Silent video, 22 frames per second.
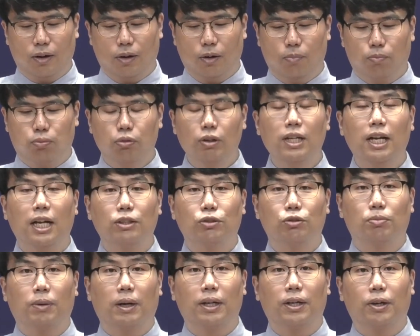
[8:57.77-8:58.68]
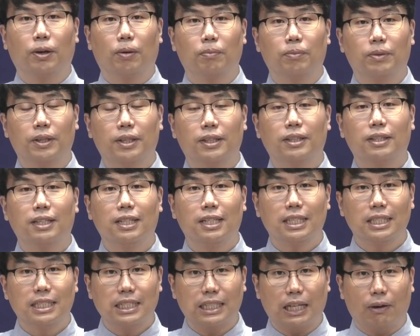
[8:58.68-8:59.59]
어, 불리할 수밖에 없는
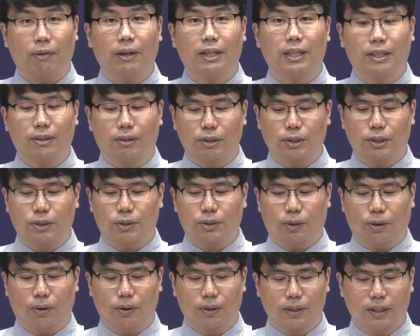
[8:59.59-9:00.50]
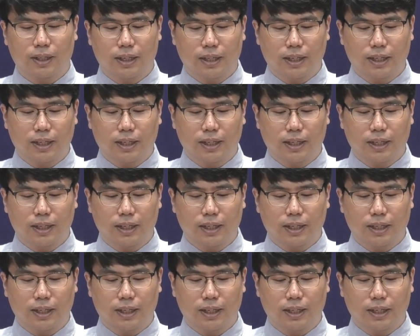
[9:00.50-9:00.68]
상황인 것이죠.